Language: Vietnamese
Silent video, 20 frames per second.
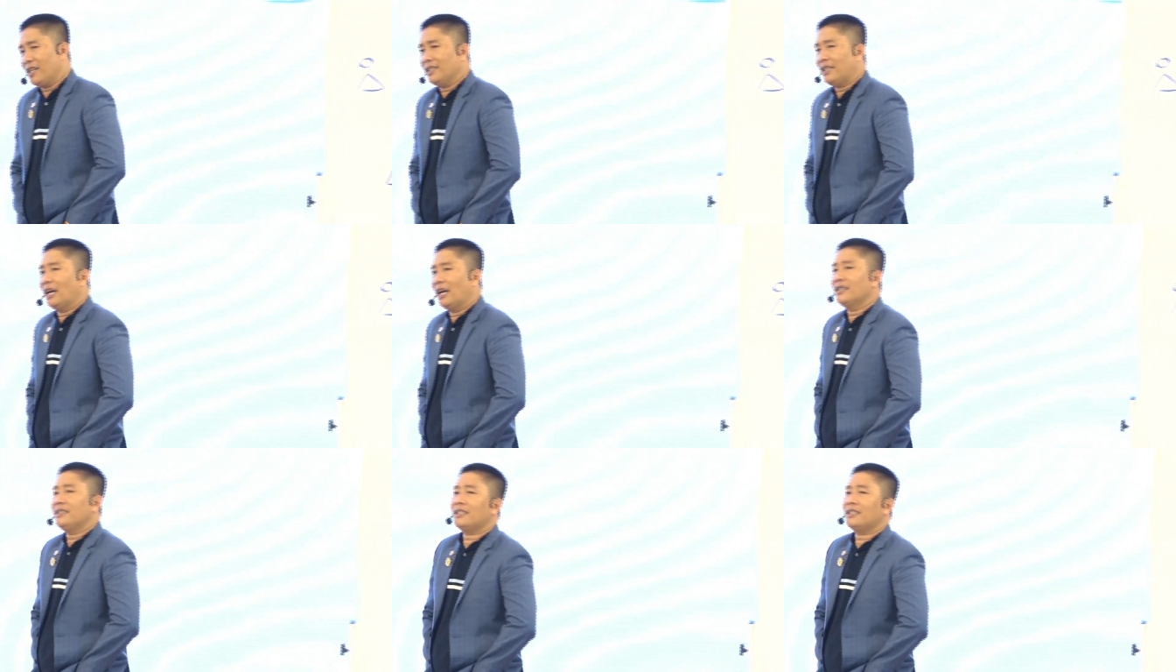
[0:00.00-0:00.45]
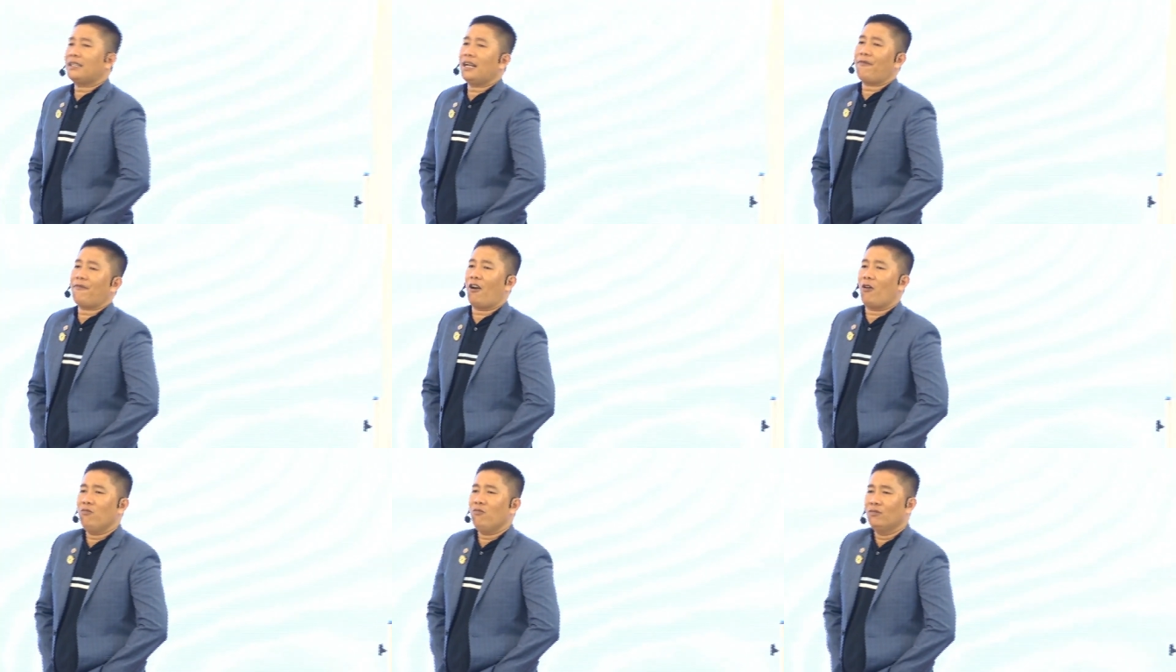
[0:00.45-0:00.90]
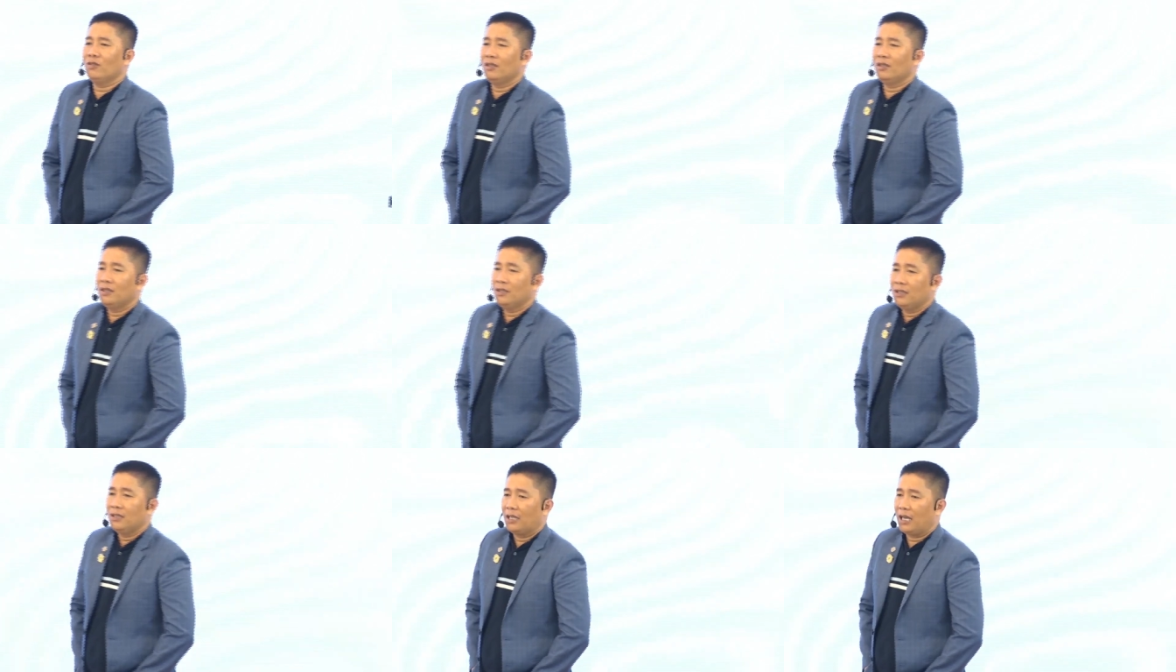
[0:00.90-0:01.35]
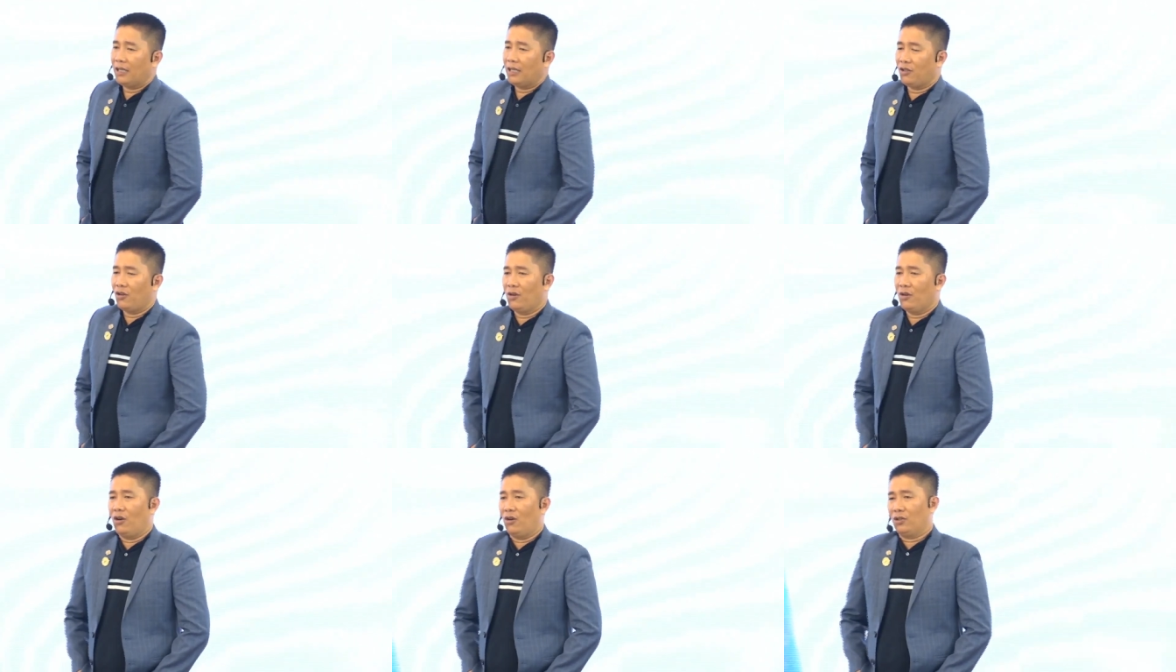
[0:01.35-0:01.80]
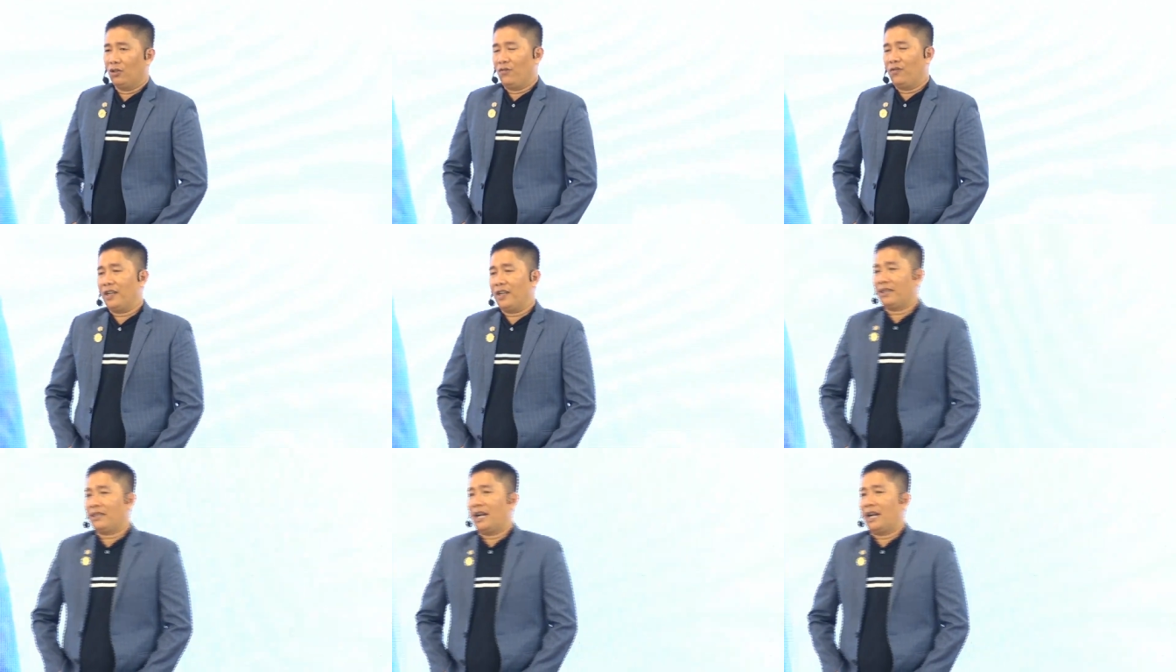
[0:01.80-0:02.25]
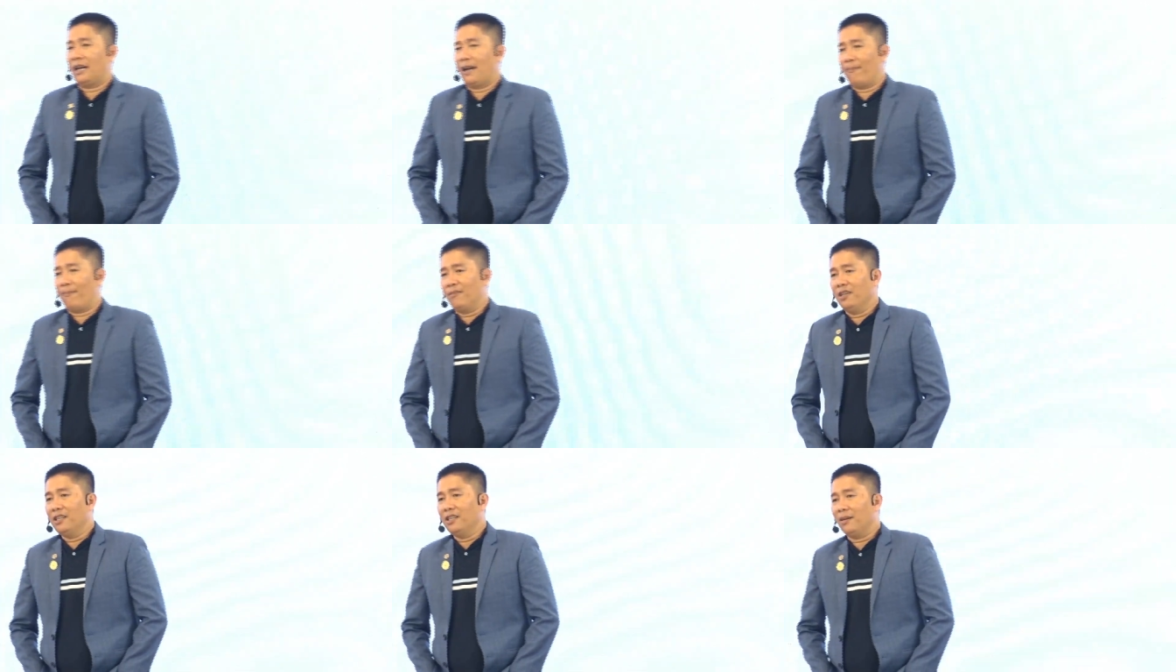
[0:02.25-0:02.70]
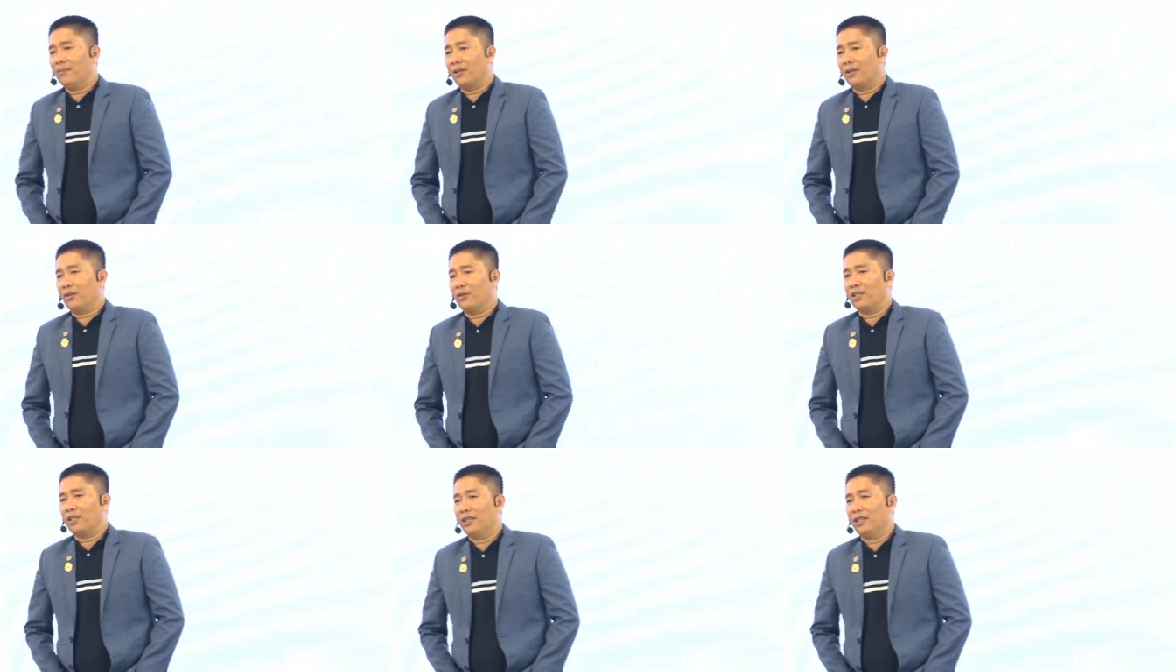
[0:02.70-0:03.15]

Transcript: thân nhất trái phong cái tôi ngồi tôi viết ra năm đứa mà tôi chơi